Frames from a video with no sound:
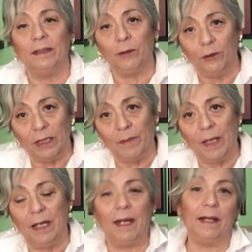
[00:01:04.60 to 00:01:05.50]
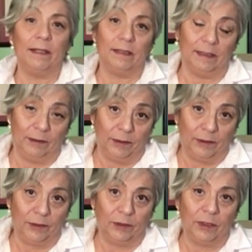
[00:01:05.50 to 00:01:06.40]
kötü haberler
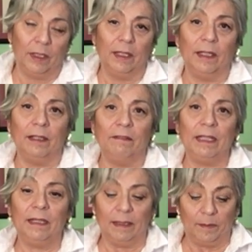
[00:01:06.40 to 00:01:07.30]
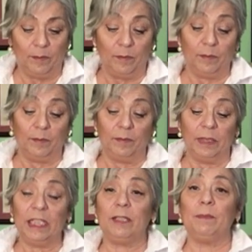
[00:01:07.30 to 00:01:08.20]
alıyoruz. Ve
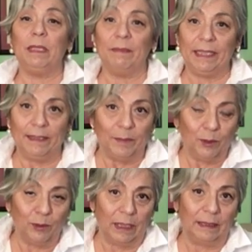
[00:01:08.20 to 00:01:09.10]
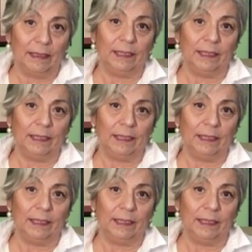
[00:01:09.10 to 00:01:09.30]
hiç bilmediğimiz kurallar